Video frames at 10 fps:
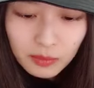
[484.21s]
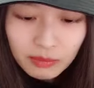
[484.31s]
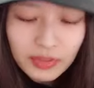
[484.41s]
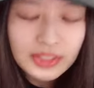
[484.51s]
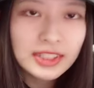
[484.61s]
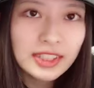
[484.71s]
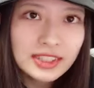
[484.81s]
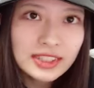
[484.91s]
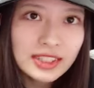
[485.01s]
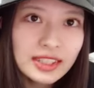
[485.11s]
マジで
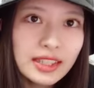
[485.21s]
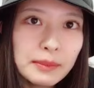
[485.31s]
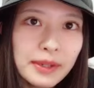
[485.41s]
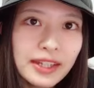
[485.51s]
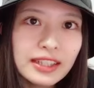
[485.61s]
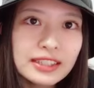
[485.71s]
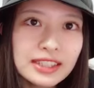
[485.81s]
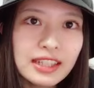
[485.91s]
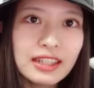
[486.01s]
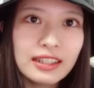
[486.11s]
全然名前が
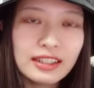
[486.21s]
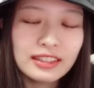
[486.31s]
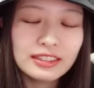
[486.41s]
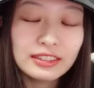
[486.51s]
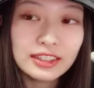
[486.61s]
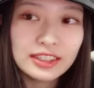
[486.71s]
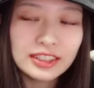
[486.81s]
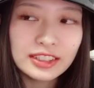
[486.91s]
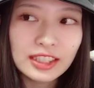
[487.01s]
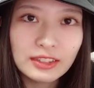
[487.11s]
さあの一致
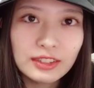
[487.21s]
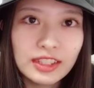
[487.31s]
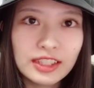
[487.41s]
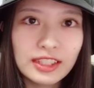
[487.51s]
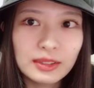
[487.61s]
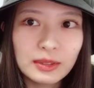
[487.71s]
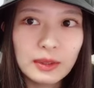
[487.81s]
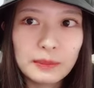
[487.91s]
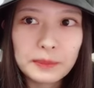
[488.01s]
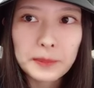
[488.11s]
せんのんだけど、
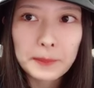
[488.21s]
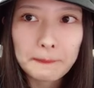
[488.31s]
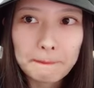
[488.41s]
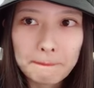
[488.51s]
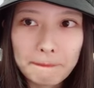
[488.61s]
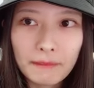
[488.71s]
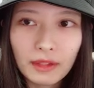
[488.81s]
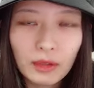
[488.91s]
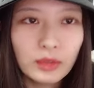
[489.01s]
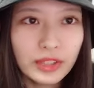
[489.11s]

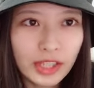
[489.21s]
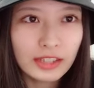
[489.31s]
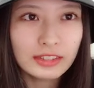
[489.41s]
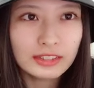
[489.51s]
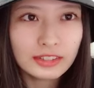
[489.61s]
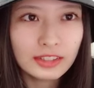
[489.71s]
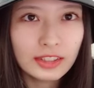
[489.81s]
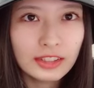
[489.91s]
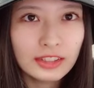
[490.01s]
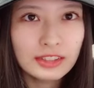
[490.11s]
おるやん。
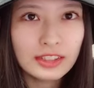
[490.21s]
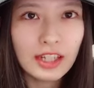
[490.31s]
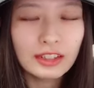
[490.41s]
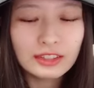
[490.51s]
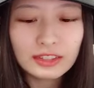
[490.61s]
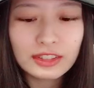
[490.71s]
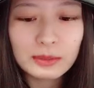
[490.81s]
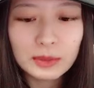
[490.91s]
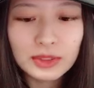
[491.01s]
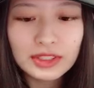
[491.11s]
あの子が
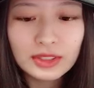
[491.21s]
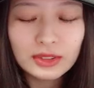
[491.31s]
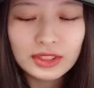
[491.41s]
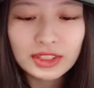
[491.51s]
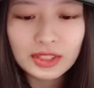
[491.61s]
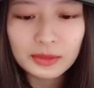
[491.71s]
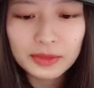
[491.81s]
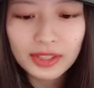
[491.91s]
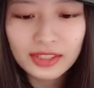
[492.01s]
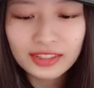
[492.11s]
もうイチゴにしか
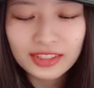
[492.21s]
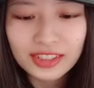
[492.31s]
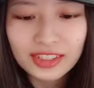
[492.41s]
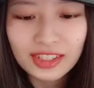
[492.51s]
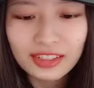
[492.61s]
見えんくてさ、